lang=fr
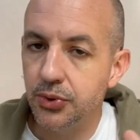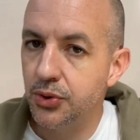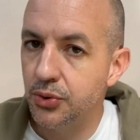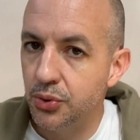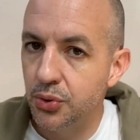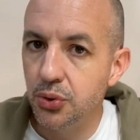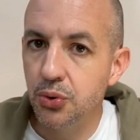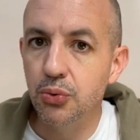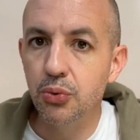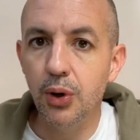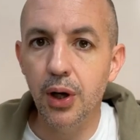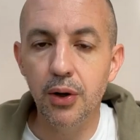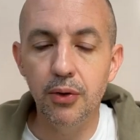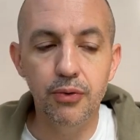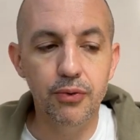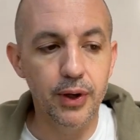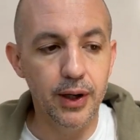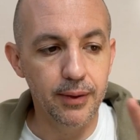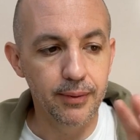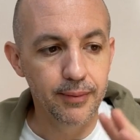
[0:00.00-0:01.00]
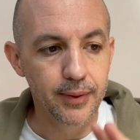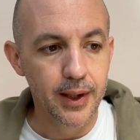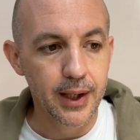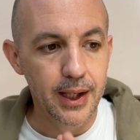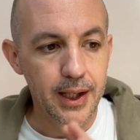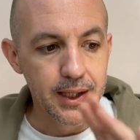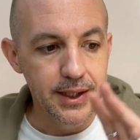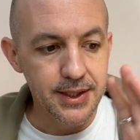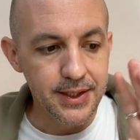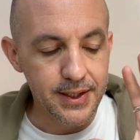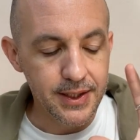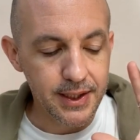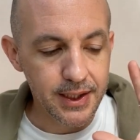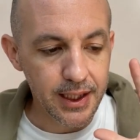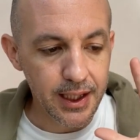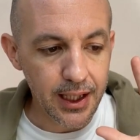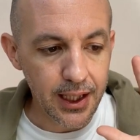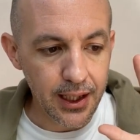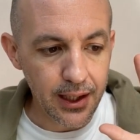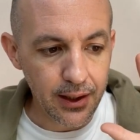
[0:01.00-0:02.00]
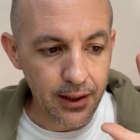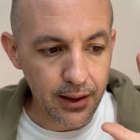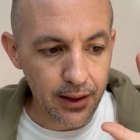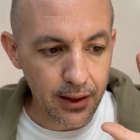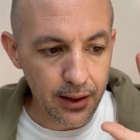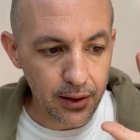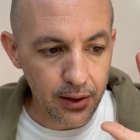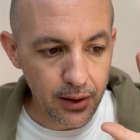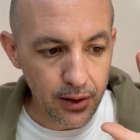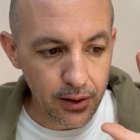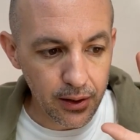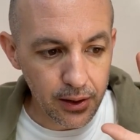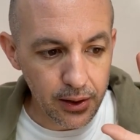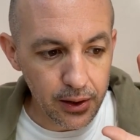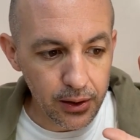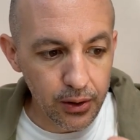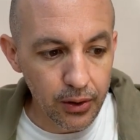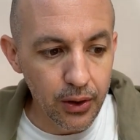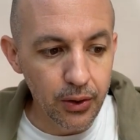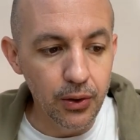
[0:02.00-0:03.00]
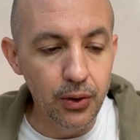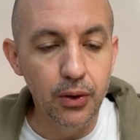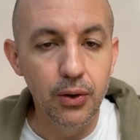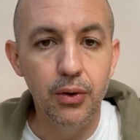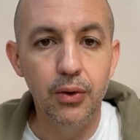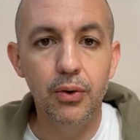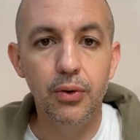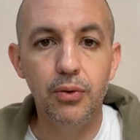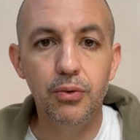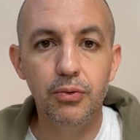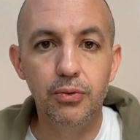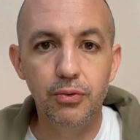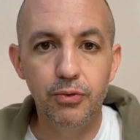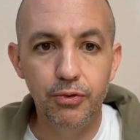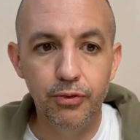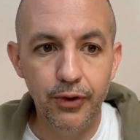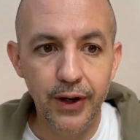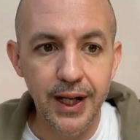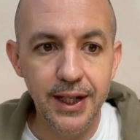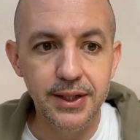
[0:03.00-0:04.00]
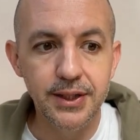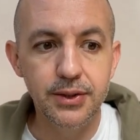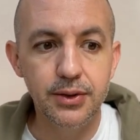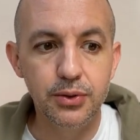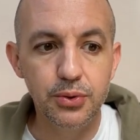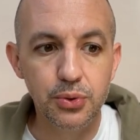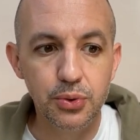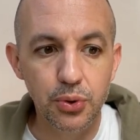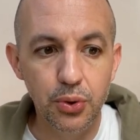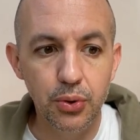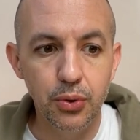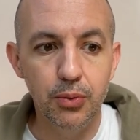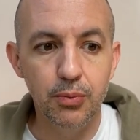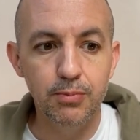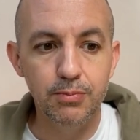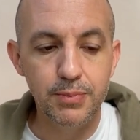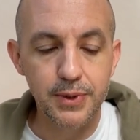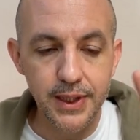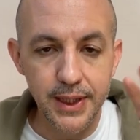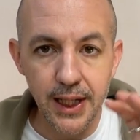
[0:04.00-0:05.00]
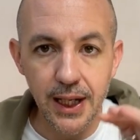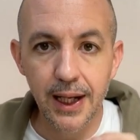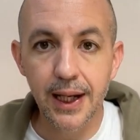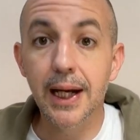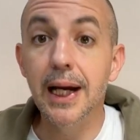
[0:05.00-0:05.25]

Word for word: tu dois le faire. C'est le fait de bien